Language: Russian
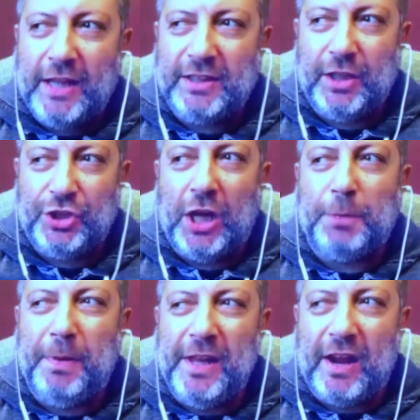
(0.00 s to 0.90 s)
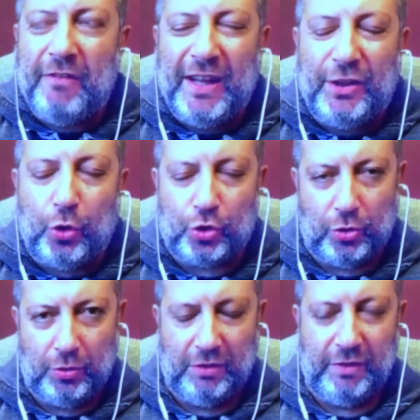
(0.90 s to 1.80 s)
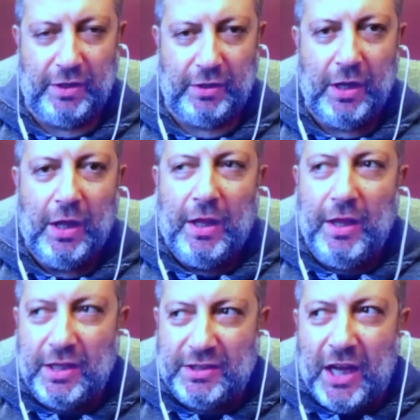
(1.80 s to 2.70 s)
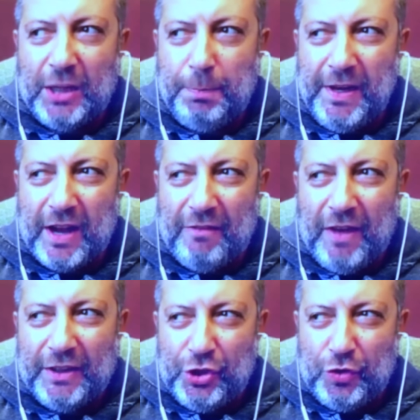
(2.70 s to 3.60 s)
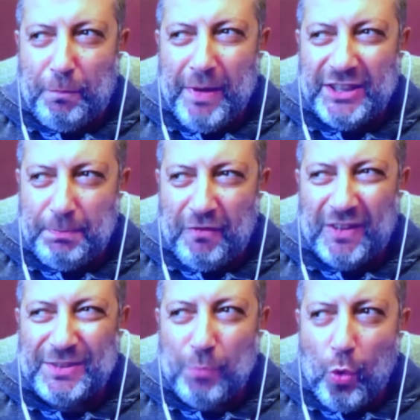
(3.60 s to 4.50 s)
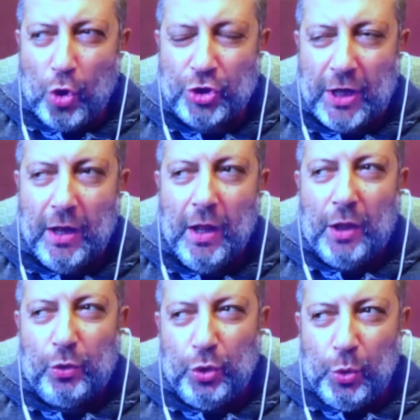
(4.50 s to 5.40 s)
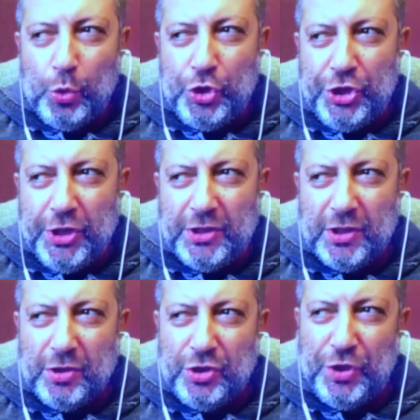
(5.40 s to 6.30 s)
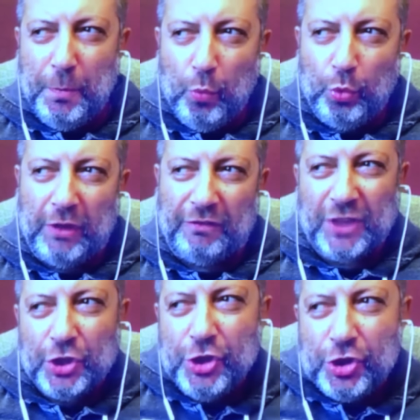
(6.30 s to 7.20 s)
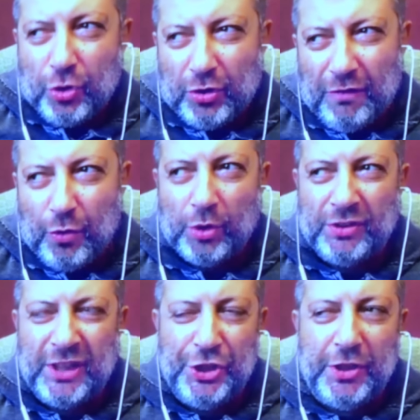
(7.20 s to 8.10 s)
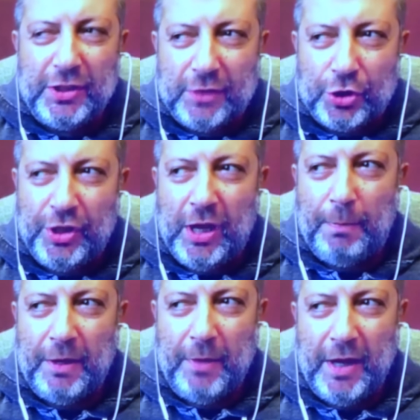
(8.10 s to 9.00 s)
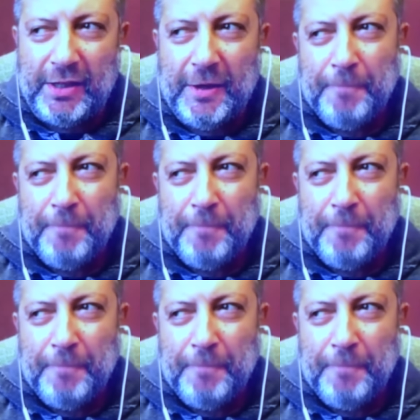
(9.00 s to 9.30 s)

задача – отполировать то, что он говорит. И если отполировать еще в принципе возможно, то научить чему-то, вложить что-то в рот значительно сложнее, понимаете?